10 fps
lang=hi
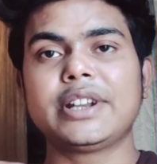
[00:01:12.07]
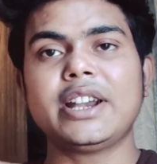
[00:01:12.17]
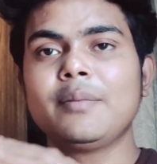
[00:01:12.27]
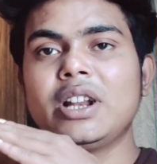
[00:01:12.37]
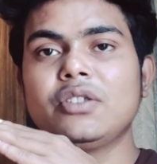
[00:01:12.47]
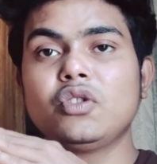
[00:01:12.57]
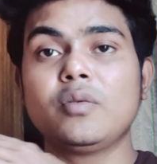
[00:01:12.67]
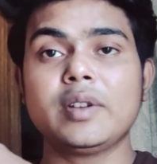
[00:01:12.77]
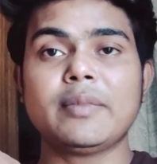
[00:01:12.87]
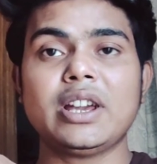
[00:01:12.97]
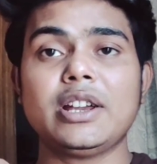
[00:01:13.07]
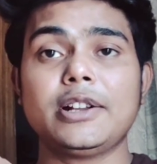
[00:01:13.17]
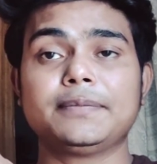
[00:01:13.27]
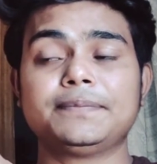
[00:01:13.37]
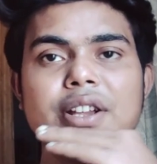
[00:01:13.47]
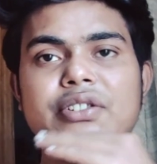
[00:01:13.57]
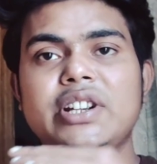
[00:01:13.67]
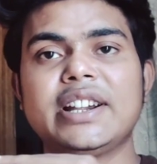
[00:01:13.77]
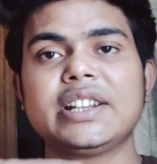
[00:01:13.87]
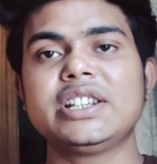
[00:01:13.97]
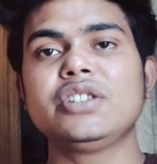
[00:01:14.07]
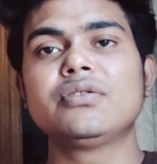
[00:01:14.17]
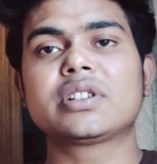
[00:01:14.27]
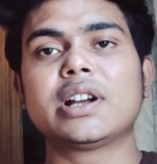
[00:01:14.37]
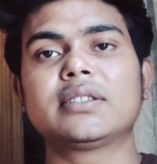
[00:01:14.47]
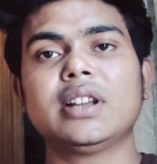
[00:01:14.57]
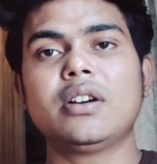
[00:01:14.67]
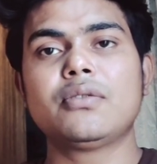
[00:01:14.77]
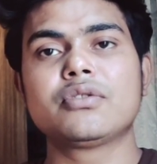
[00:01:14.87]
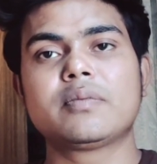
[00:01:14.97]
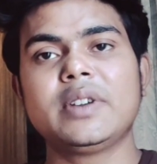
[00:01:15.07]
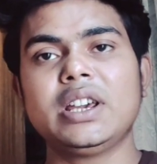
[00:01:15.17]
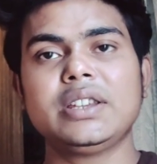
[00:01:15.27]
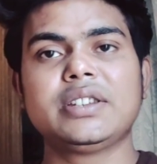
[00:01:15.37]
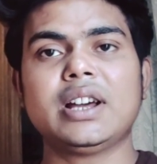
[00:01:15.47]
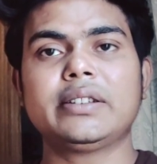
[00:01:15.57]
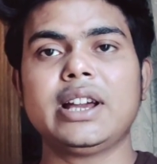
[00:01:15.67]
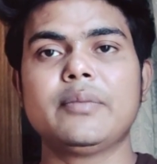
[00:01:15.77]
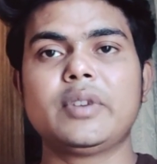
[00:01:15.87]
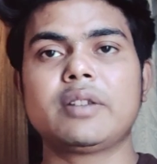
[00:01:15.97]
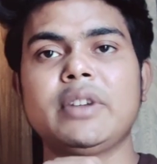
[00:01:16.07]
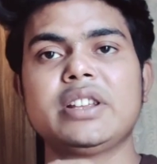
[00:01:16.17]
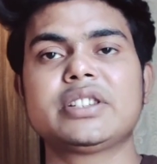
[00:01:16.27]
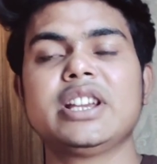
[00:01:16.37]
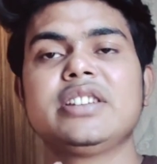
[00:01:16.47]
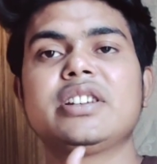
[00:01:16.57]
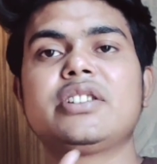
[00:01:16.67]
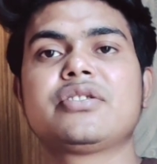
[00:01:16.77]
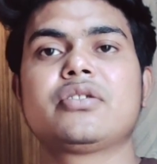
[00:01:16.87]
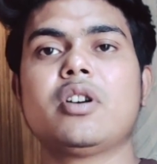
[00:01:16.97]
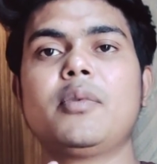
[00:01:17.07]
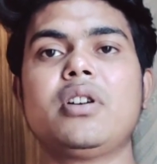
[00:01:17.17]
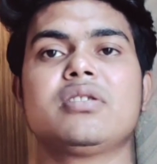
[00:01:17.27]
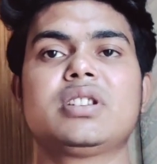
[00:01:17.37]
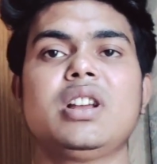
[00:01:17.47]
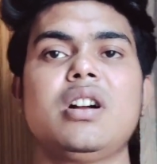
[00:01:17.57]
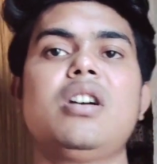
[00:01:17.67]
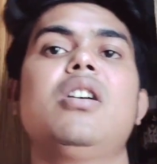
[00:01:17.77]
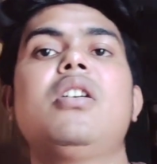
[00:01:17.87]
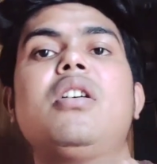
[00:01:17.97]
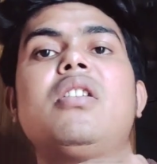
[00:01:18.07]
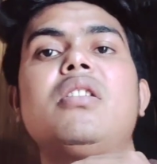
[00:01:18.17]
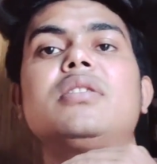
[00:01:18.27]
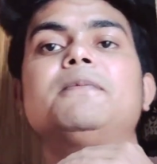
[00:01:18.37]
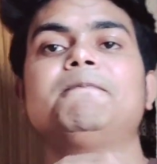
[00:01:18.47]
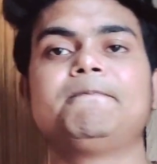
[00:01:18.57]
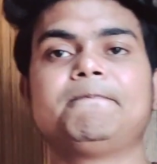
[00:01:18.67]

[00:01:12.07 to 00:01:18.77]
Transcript: ट्रेड मेरा जो भी मैं स्ट्रेटेजी यूज़ करता हूँ उस पर जाता है बट मैं सही से स्टॉप लॉस और